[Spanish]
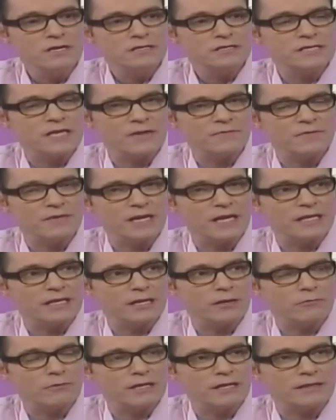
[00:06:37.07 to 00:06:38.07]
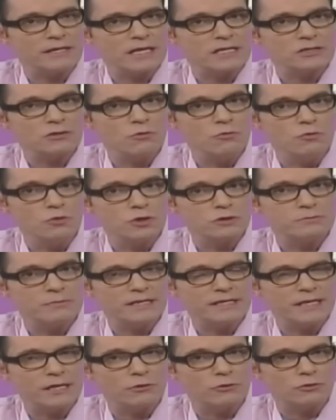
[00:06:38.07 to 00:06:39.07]
si a final de cuentas unos
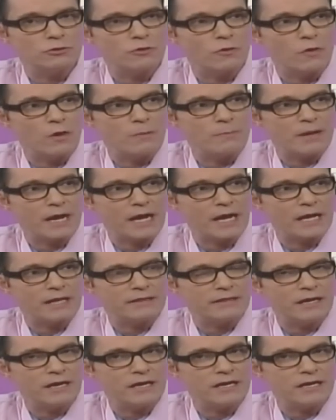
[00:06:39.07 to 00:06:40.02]
metieron todo el paquete